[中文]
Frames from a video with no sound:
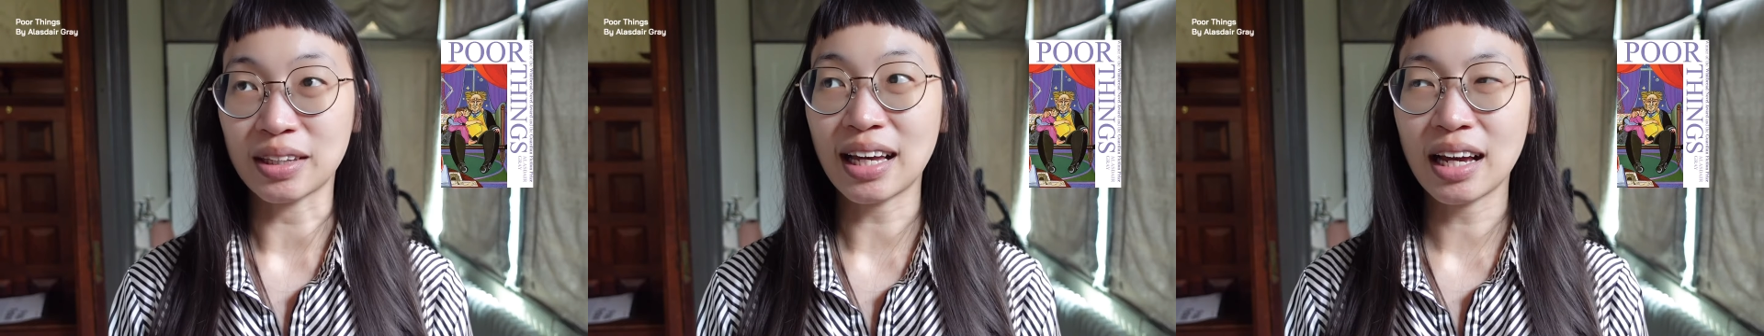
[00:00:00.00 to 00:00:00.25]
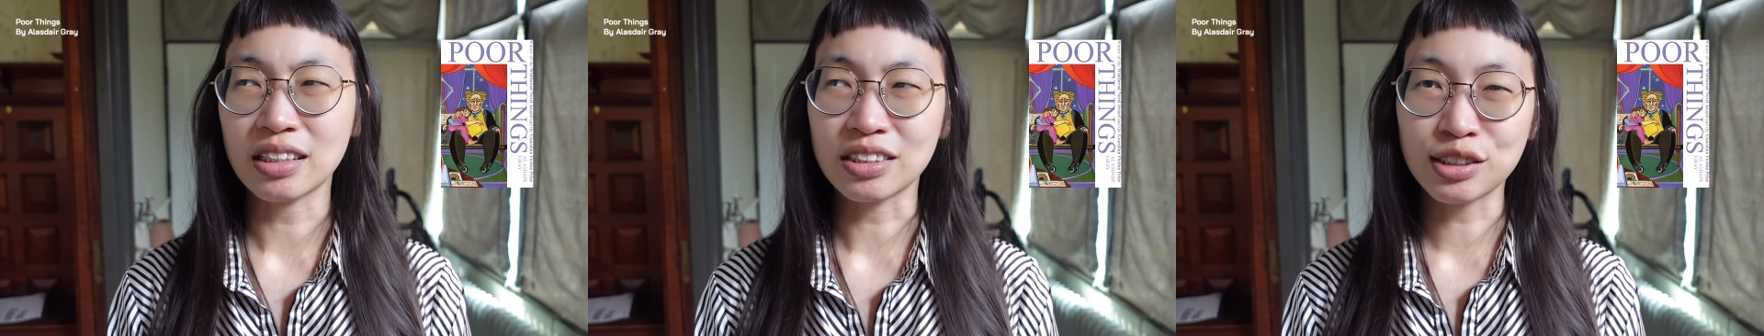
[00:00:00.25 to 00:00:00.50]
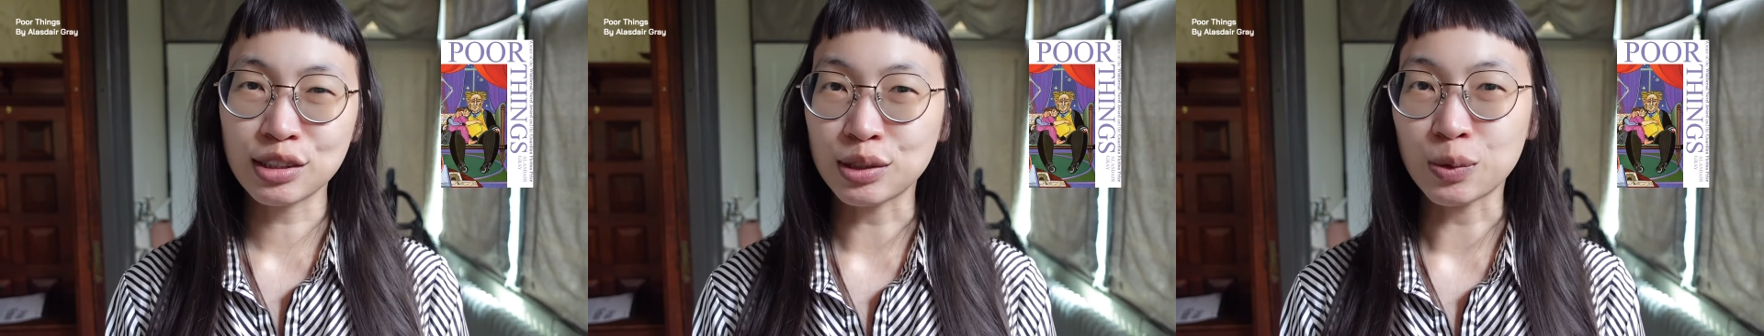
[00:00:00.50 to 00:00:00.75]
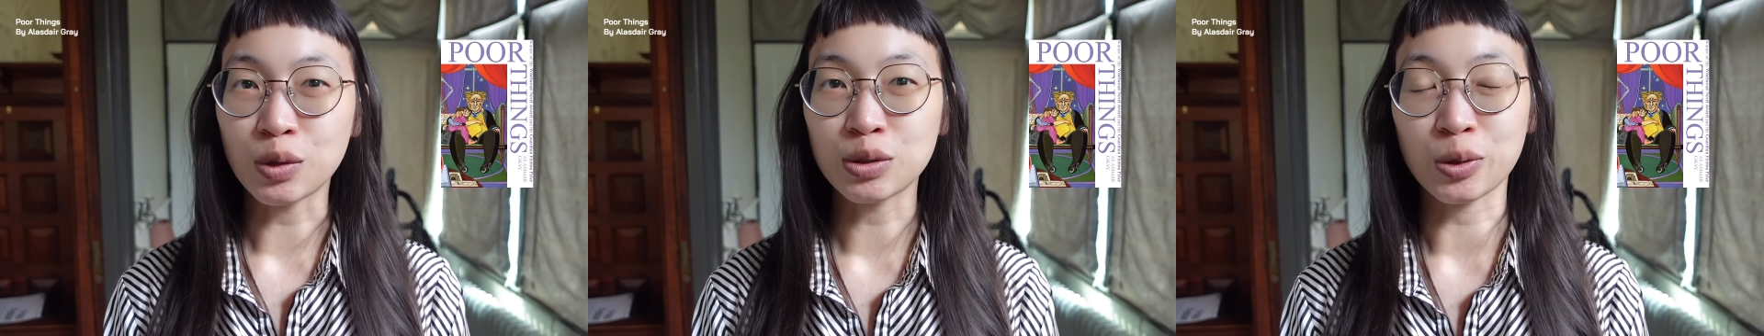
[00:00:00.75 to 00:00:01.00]
但是
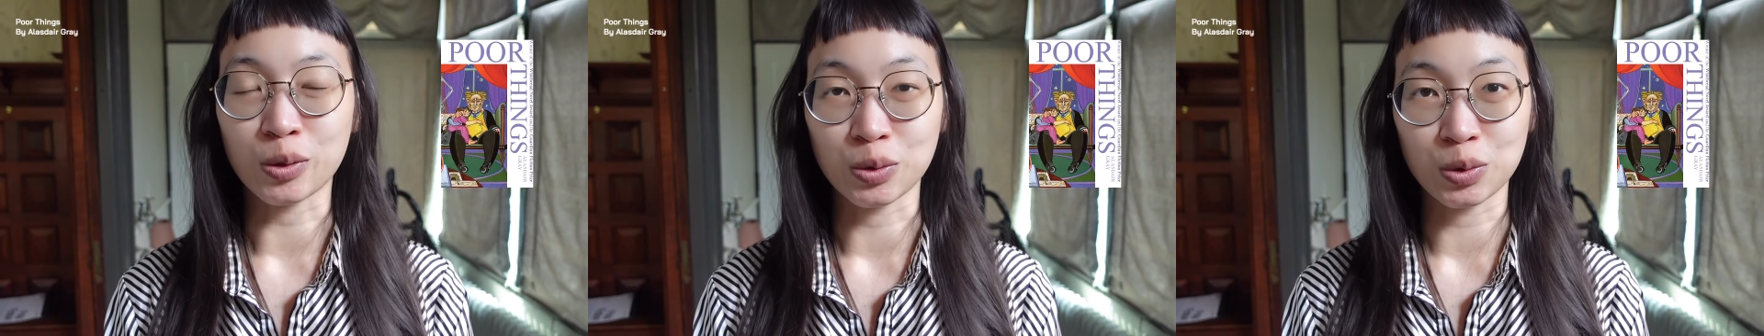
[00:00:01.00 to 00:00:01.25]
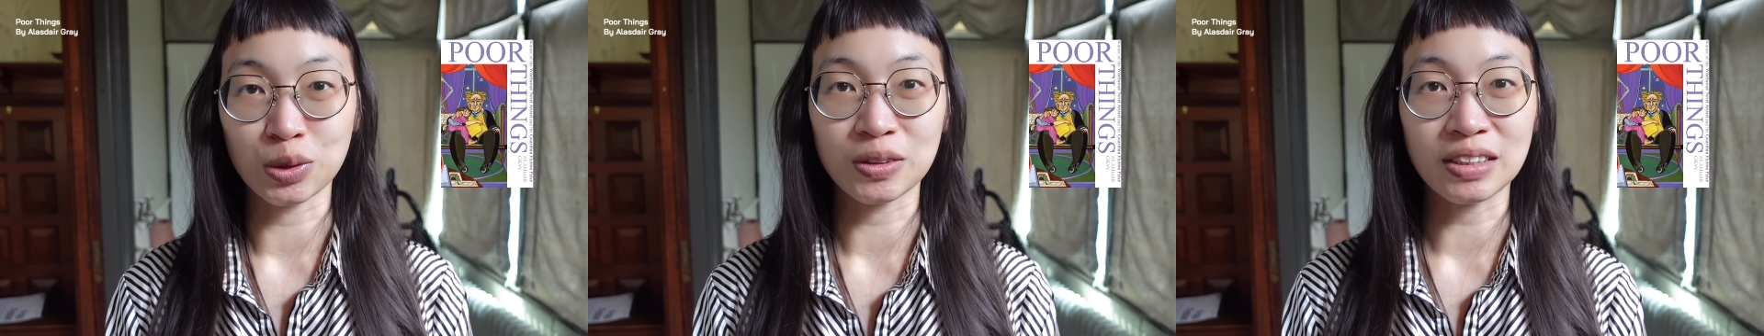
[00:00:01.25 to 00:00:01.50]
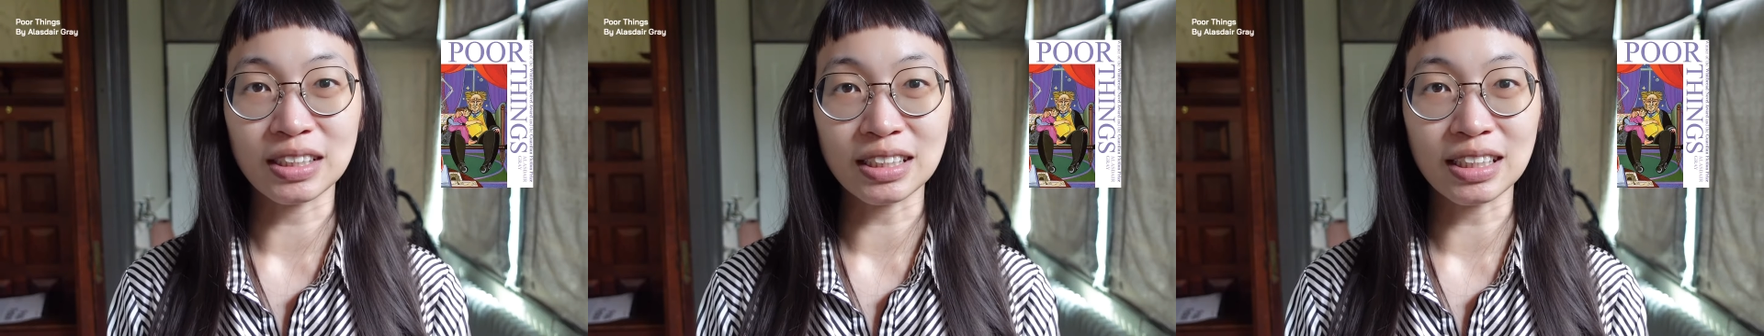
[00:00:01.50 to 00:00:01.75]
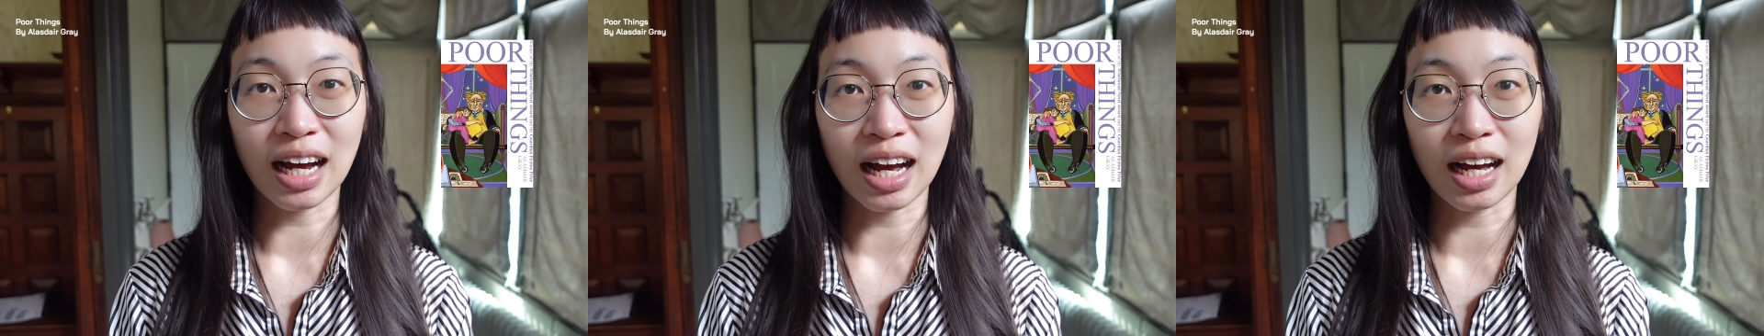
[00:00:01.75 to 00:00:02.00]
我总觉得依
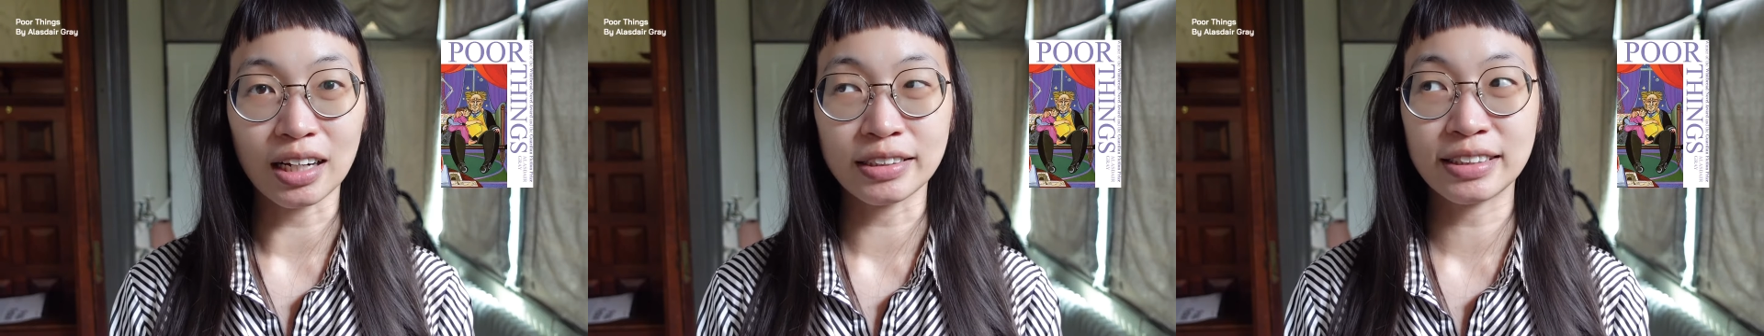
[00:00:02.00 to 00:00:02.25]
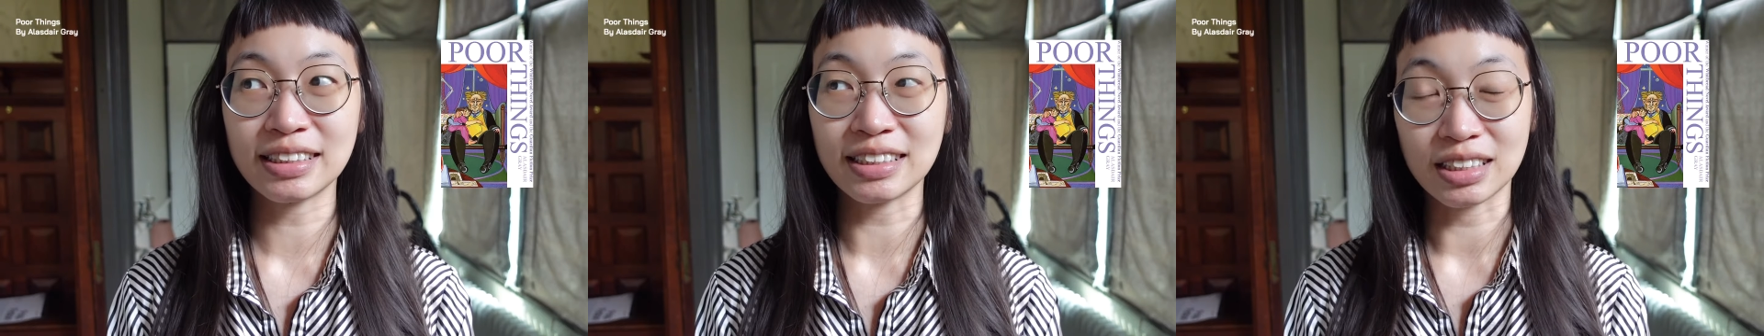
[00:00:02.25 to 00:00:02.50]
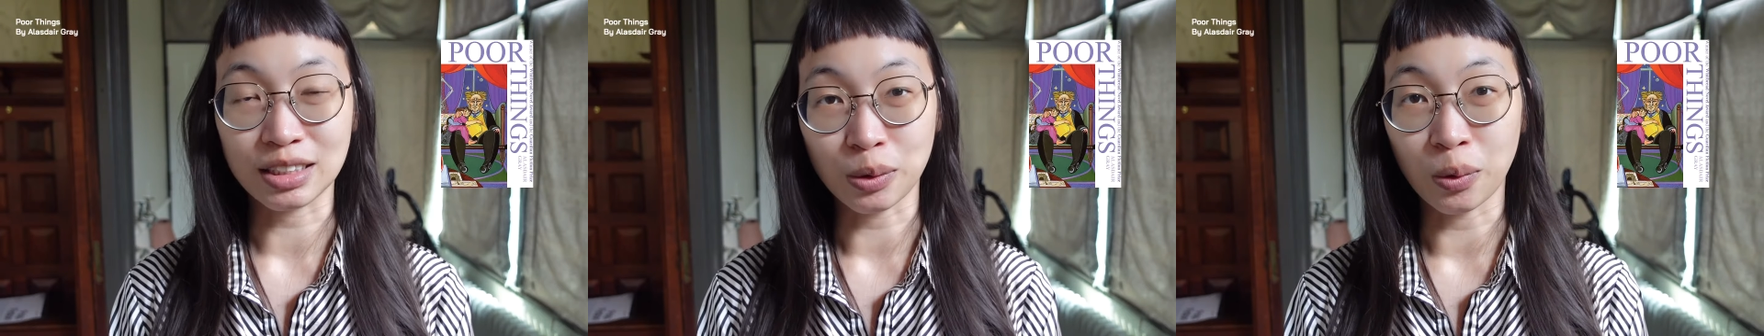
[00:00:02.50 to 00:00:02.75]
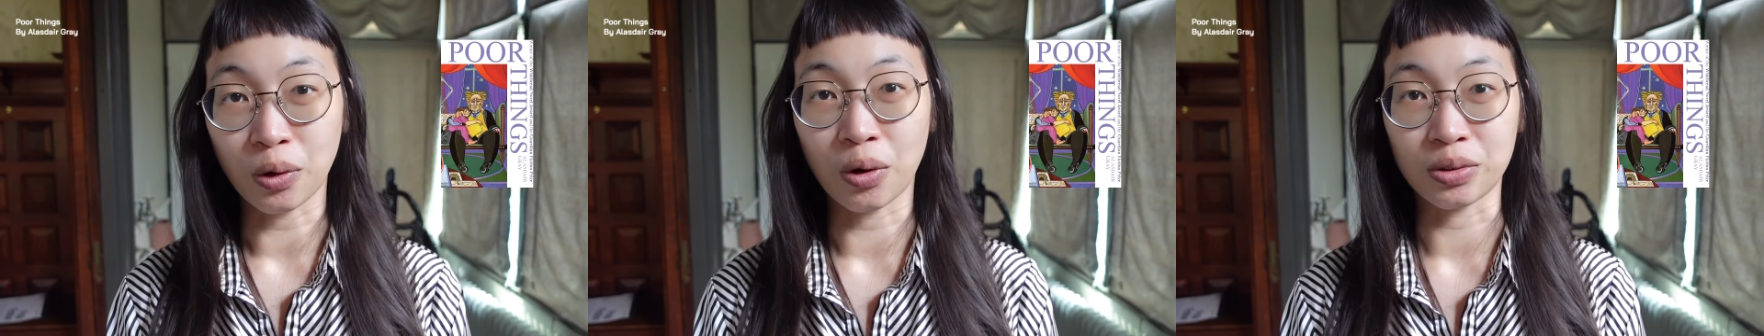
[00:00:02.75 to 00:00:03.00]
它近期
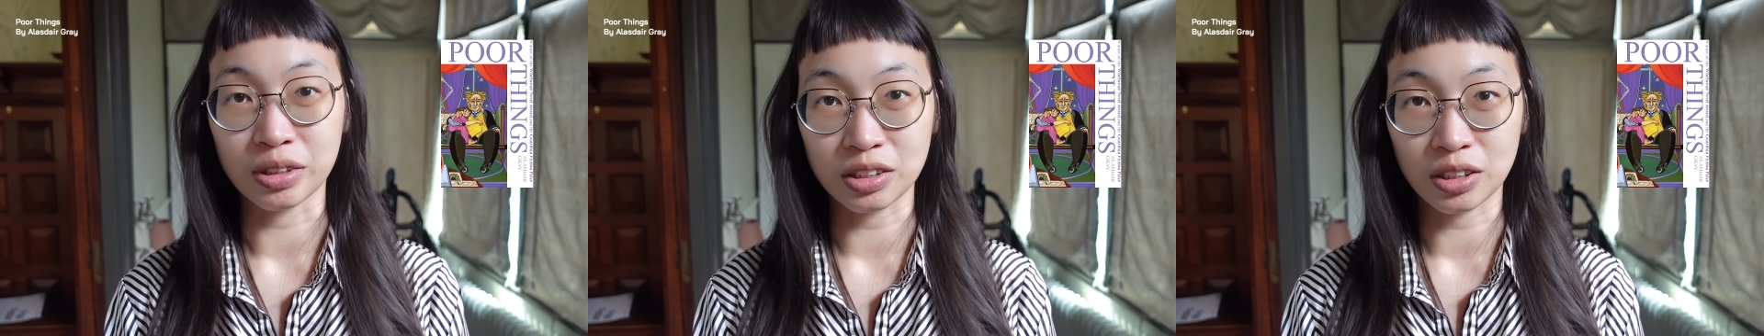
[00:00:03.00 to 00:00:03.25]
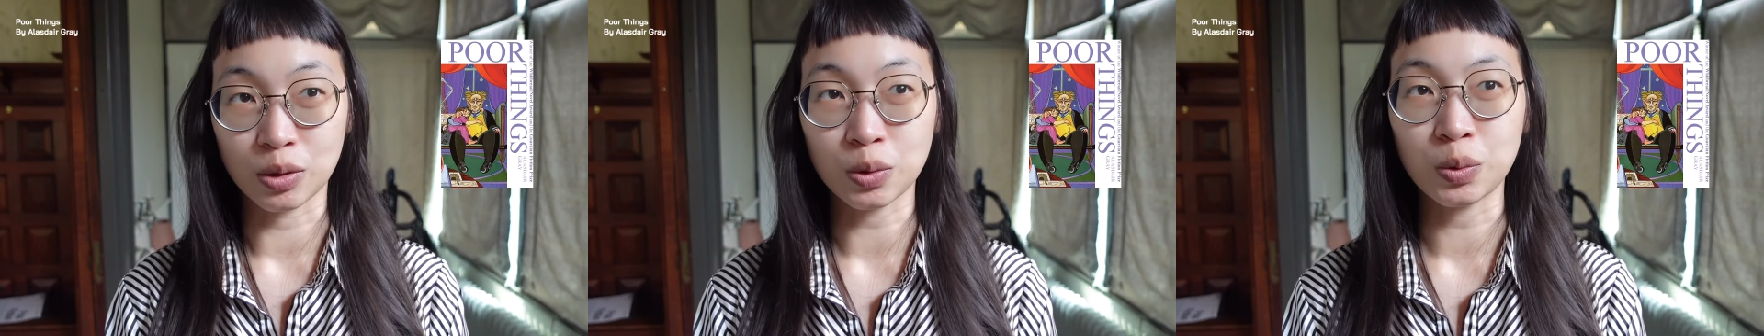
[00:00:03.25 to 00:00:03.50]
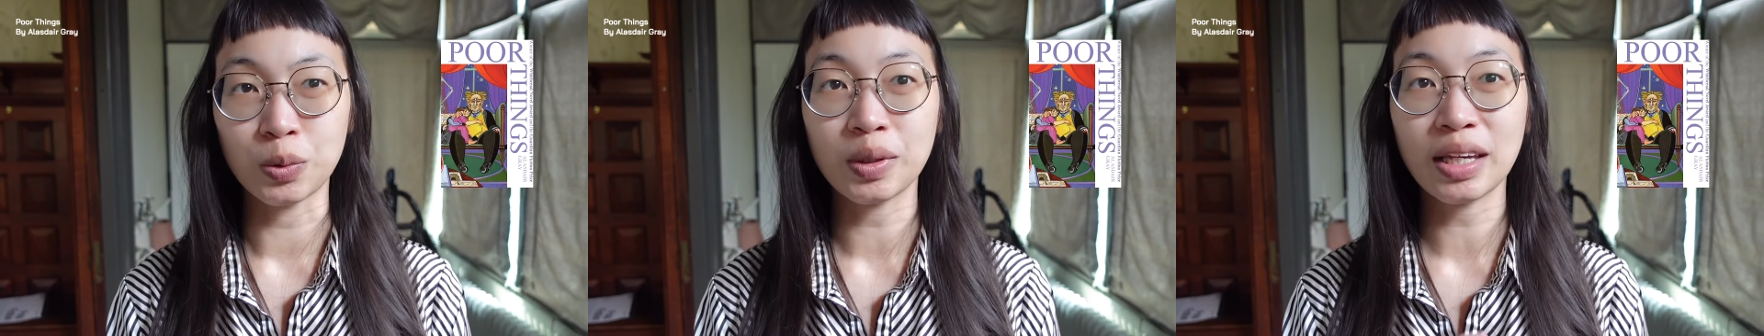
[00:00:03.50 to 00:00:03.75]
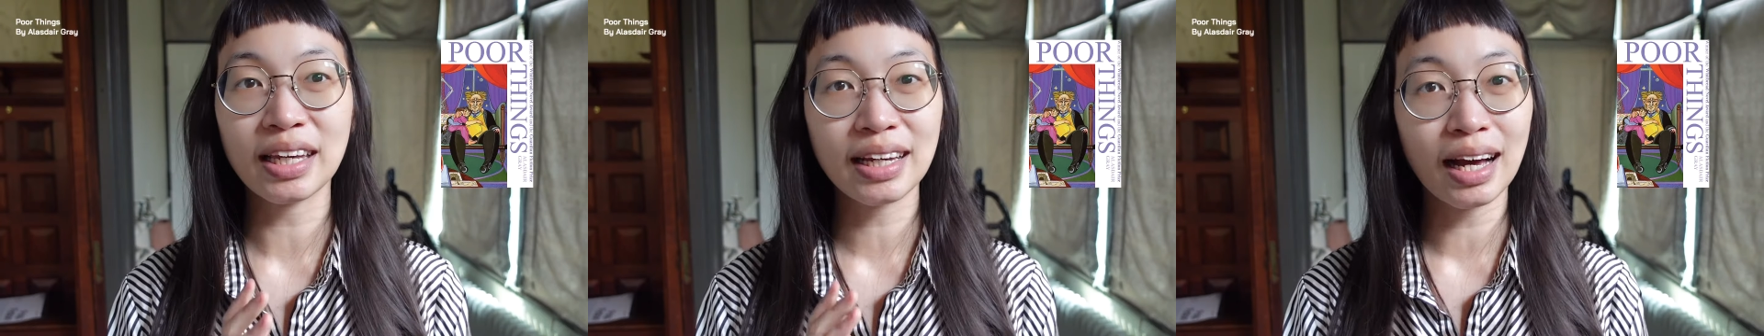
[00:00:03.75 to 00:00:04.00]
火红的程度，
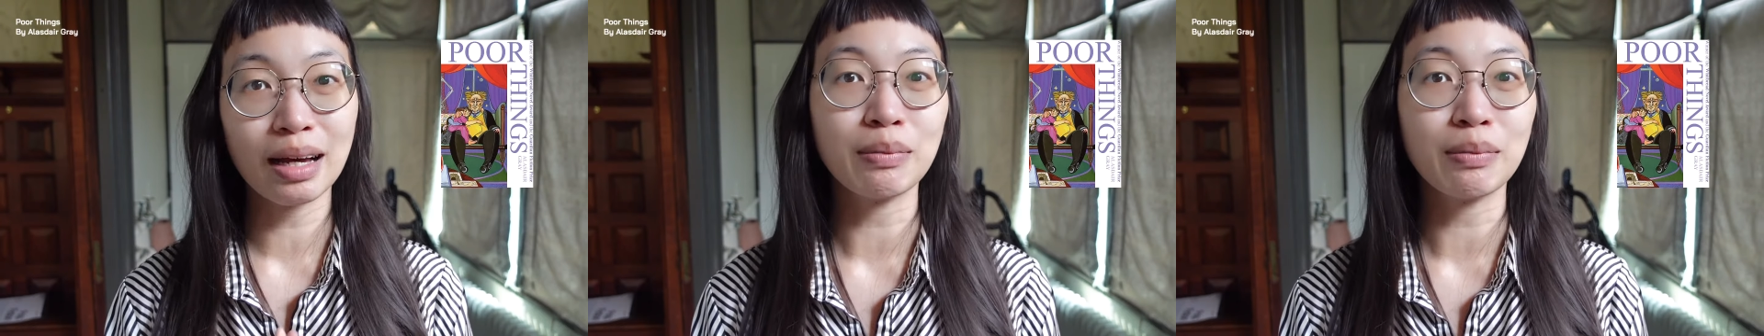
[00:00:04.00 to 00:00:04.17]
应该